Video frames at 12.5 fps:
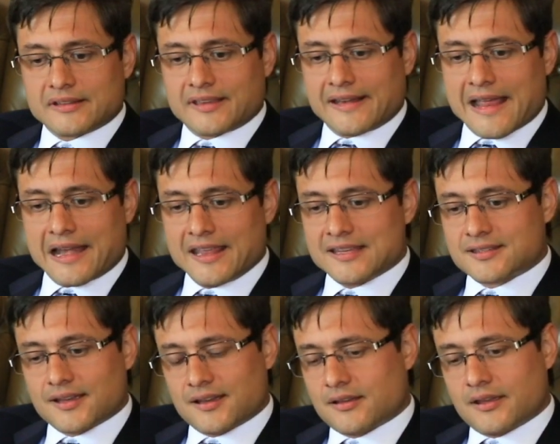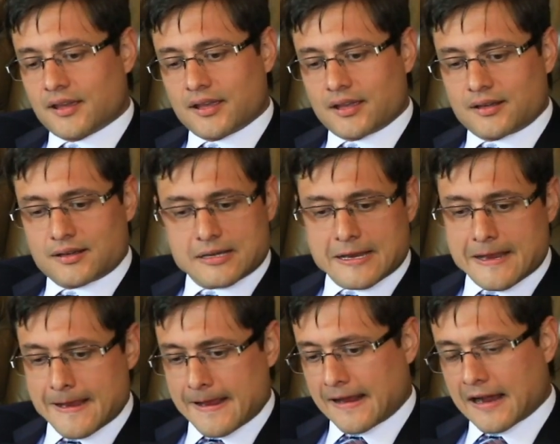materializa en,
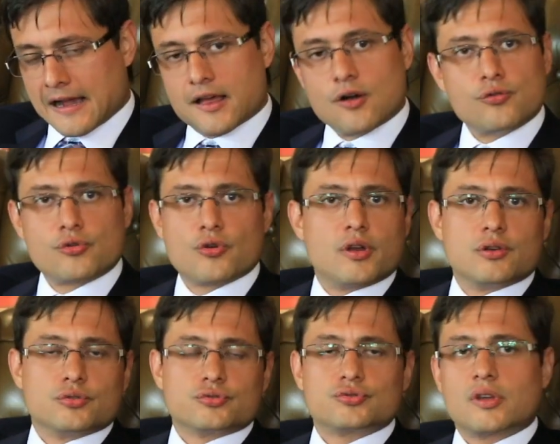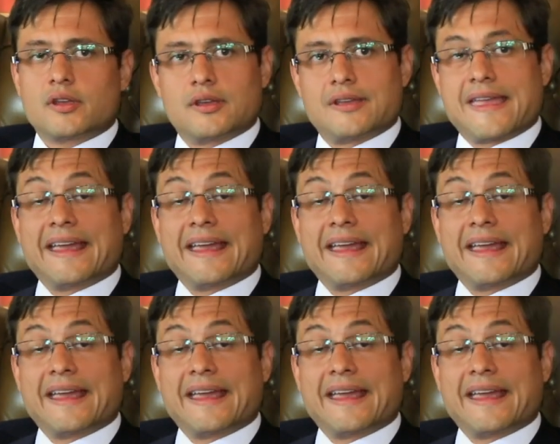cada uno de los eh,